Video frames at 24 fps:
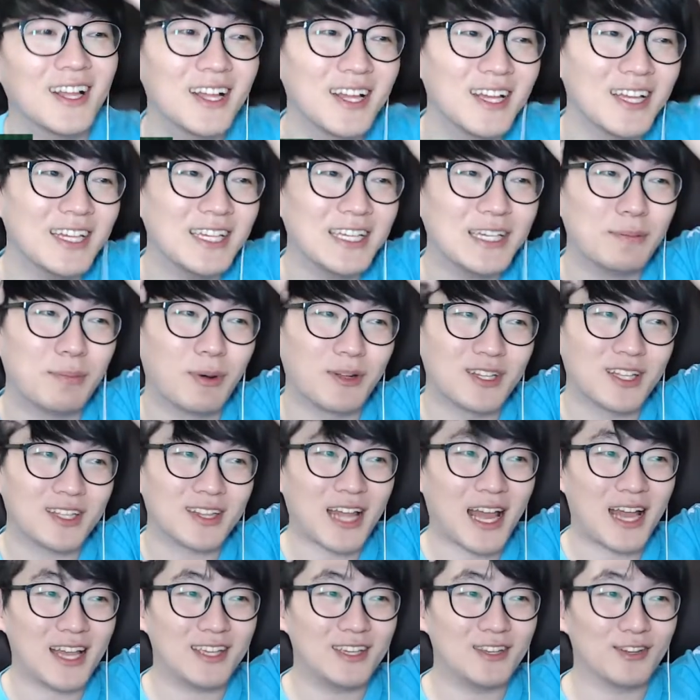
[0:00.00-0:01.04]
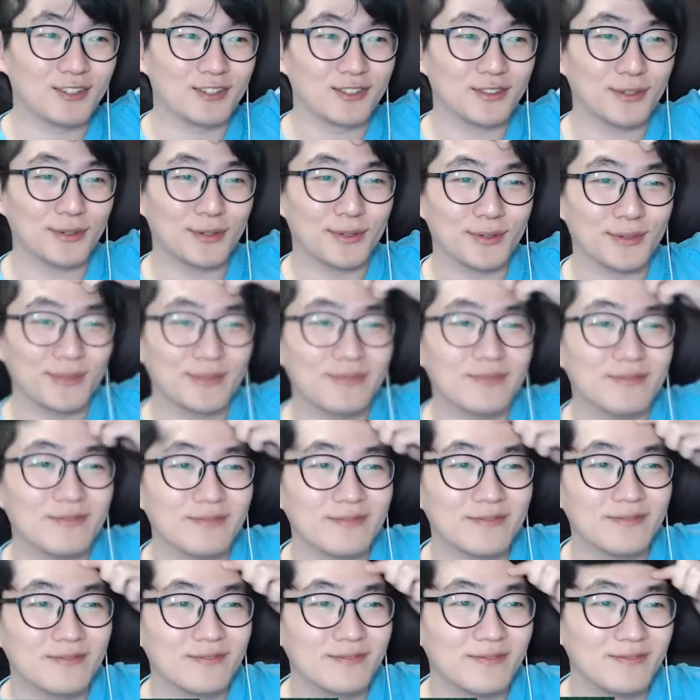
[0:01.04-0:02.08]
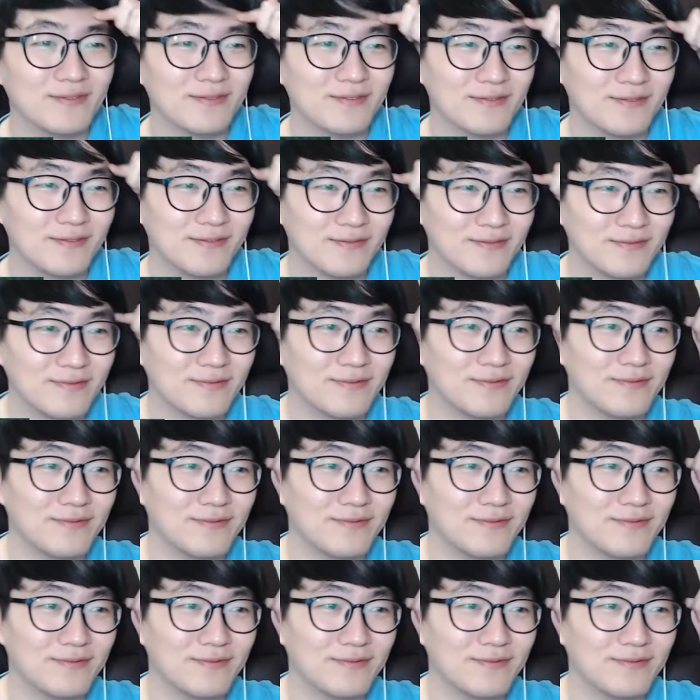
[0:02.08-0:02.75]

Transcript: 이번에 다 이겼어. 음.